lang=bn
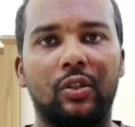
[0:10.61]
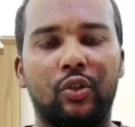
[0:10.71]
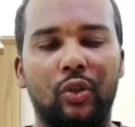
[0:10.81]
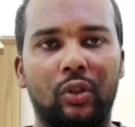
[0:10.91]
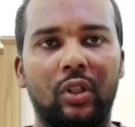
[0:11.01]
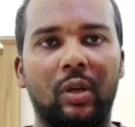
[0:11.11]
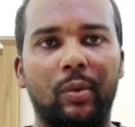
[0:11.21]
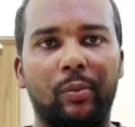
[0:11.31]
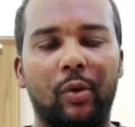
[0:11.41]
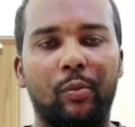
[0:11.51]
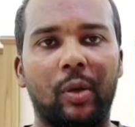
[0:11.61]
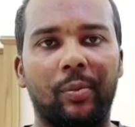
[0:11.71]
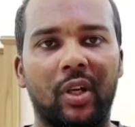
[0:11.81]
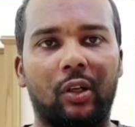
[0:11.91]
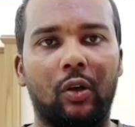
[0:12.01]
চোদ্দ নম্বর পর্ব
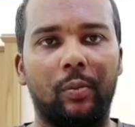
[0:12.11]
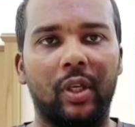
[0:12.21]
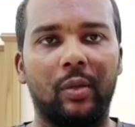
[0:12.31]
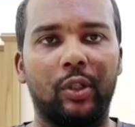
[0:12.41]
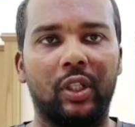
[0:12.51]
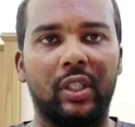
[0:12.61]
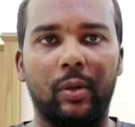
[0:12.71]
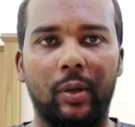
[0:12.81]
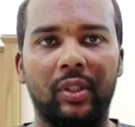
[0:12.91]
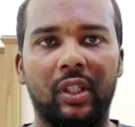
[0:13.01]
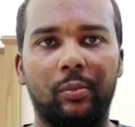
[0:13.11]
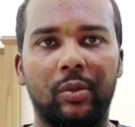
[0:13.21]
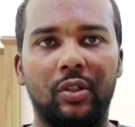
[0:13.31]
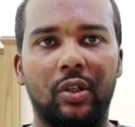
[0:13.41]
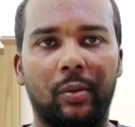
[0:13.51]
আপনারা কবে এবং কিভাবে দেখবেন
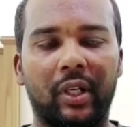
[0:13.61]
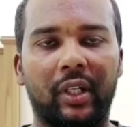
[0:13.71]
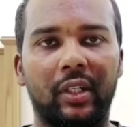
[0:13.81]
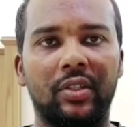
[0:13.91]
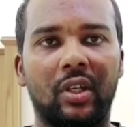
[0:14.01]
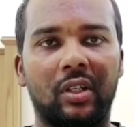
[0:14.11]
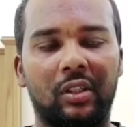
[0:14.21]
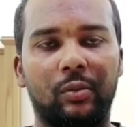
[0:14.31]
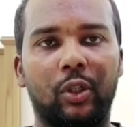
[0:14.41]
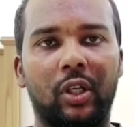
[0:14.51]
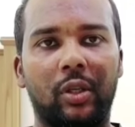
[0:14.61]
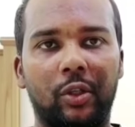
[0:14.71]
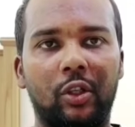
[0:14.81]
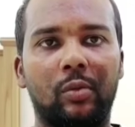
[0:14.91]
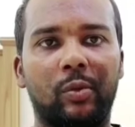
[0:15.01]
সবার আগে জানিয়ে দেবো এই
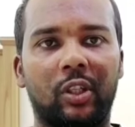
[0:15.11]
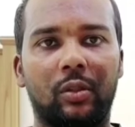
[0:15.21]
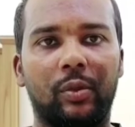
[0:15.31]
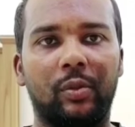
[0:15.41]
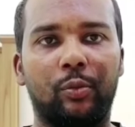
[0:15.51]
ভিডিওর মাধ্যমে